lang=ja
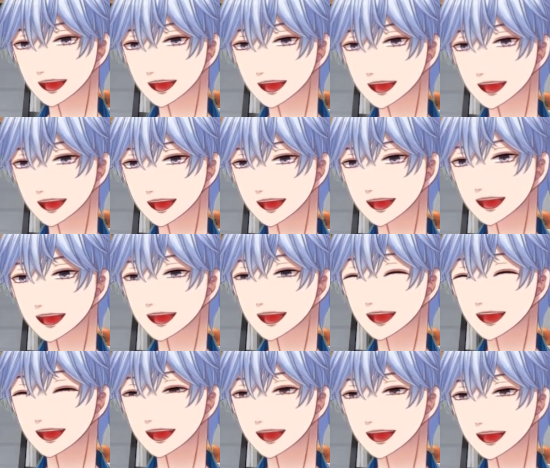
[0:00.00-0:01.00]
は
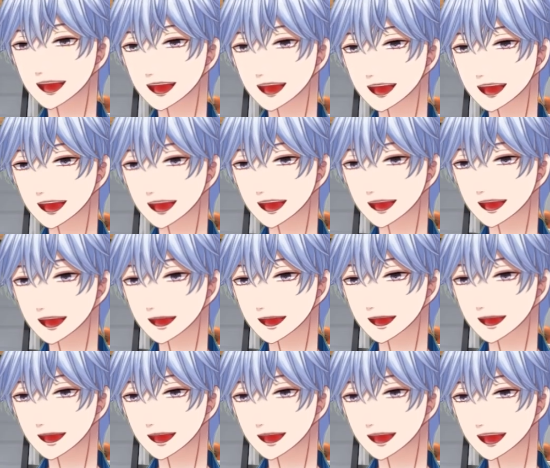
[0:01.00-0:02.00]
い。
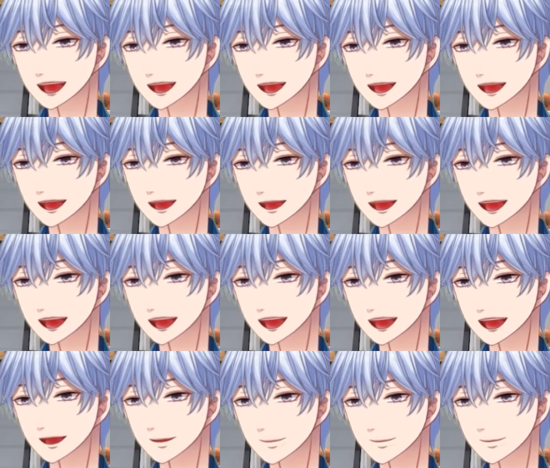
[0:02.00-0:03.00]
でね、
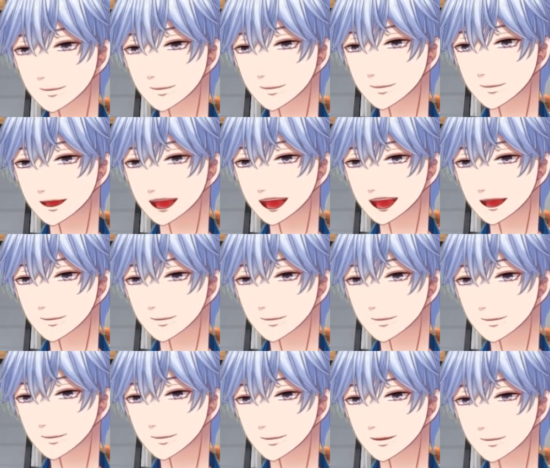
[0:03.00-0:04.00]
ここのね、
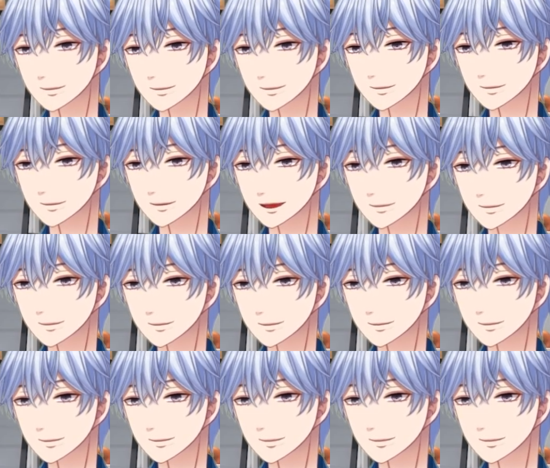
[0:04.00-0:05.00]
しめちゃんのこの
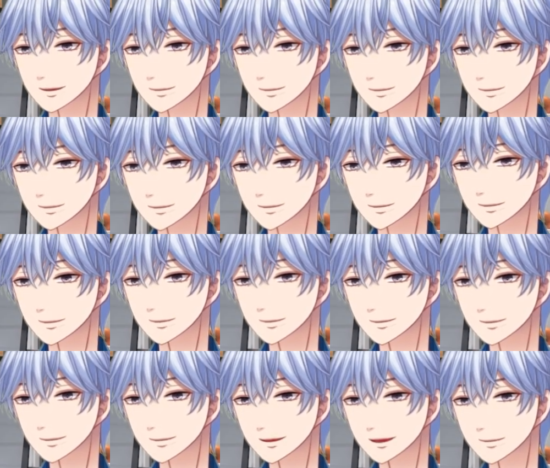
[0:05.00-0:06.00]
ステップの軽
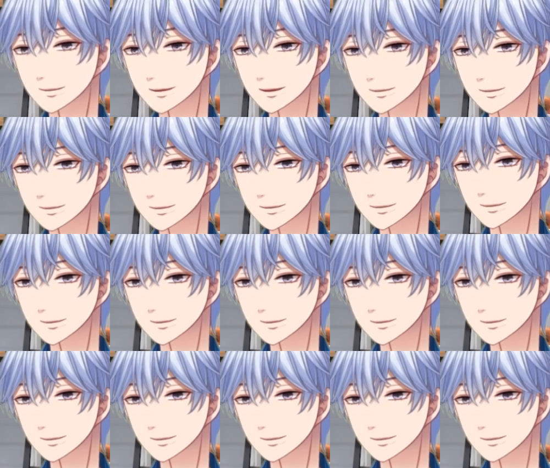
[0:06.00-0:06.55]
やかさですよ。